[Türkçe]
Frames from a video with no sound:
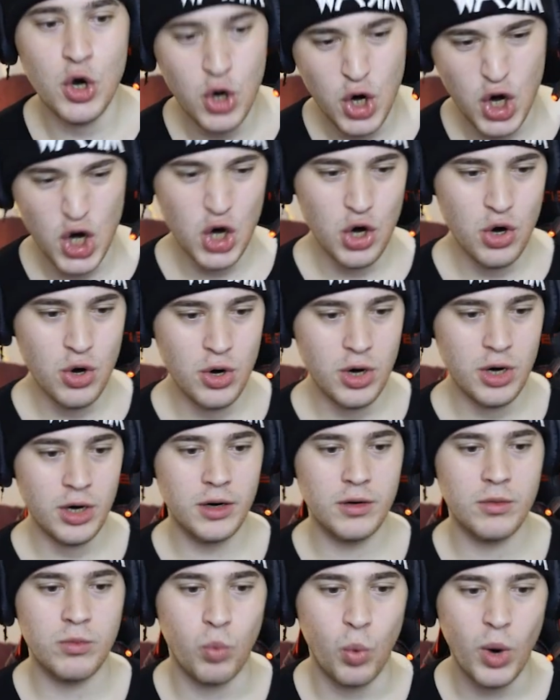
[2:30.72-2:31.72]
Hu.
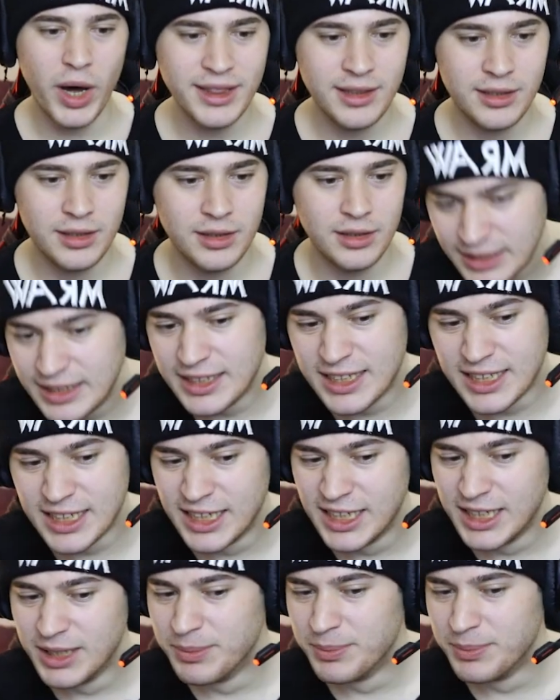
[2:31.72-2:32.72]
What?
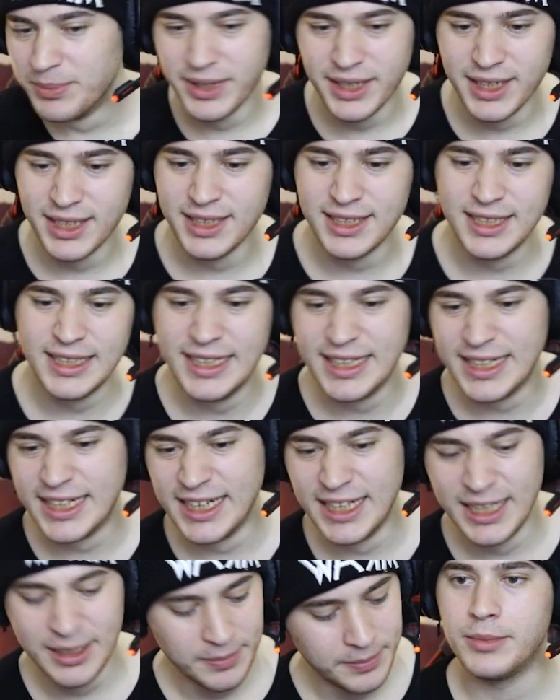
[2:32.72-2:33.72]
Peki. Skip.
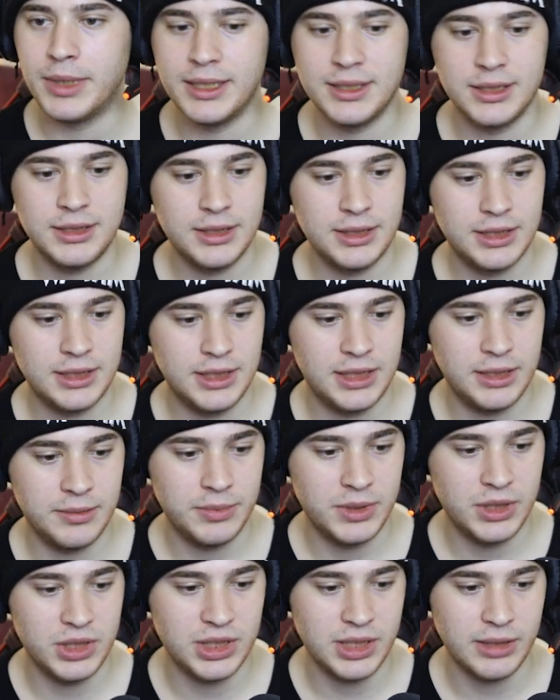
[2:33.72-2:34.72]
Ben
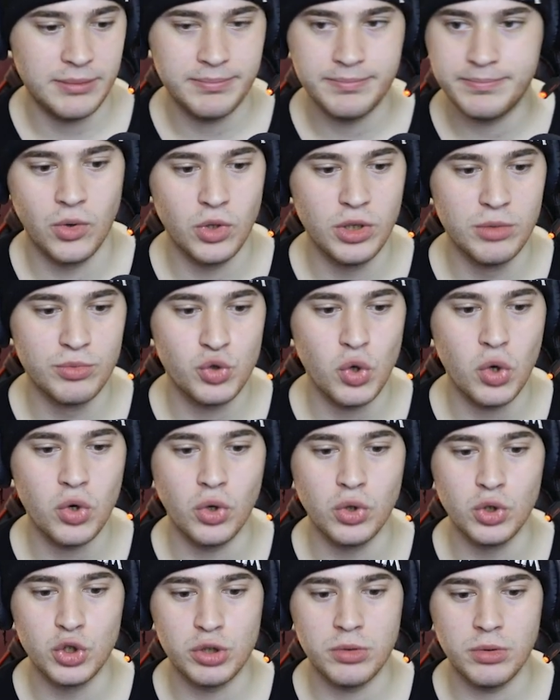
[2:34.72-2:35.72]
skip diyeceğim. Oğlum çok
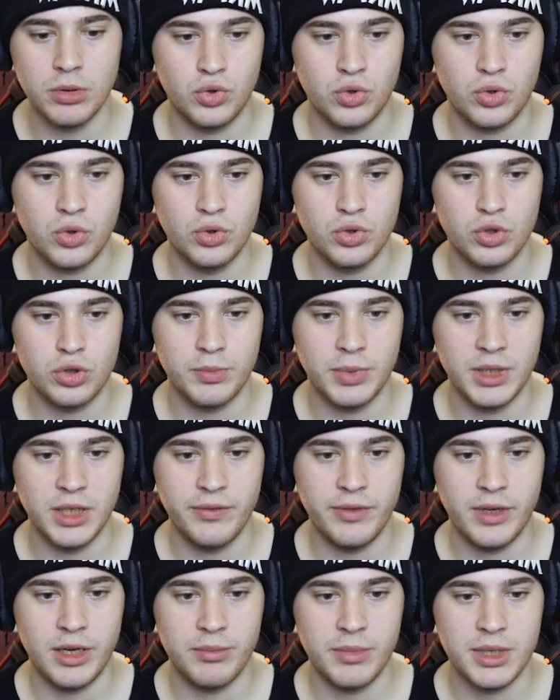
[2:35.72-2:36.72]
konuşuyor. Çok konuşuyor.
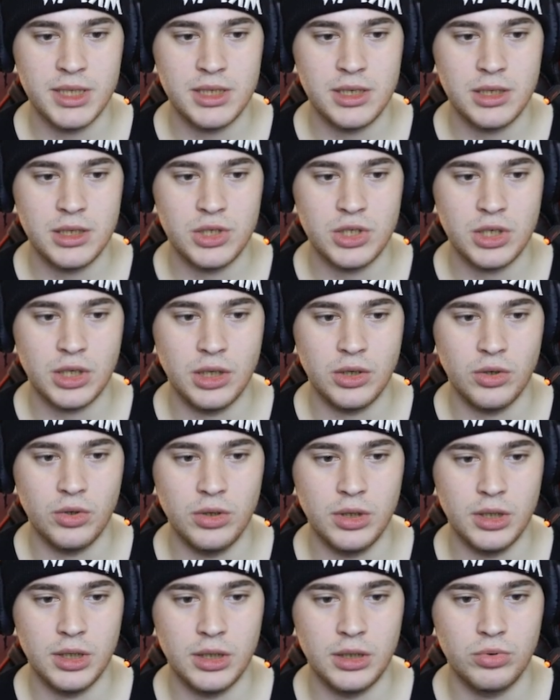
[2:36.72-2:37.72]
Bana vermezler inşallah o
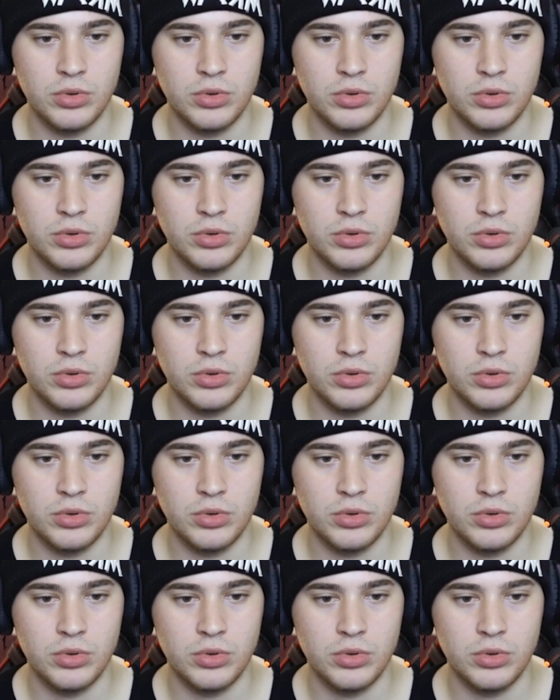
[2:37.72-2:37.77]
ya.